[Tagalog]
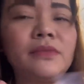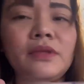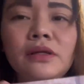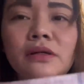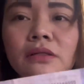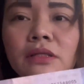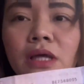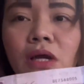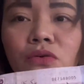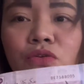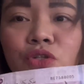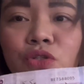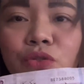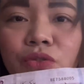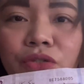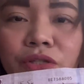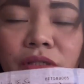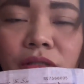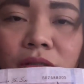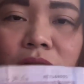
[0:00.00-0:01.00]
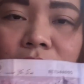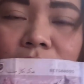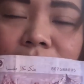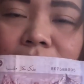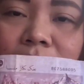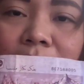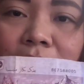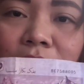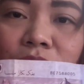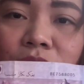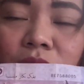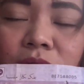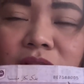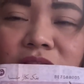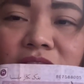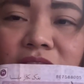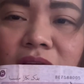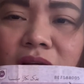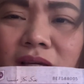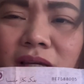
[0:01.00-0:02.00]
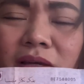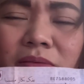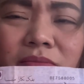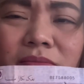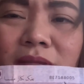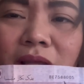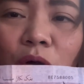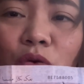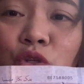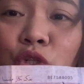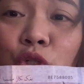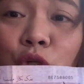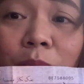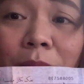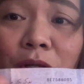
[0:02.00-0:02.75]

Hindi ako sure. Pero, ah, hindi ako sure.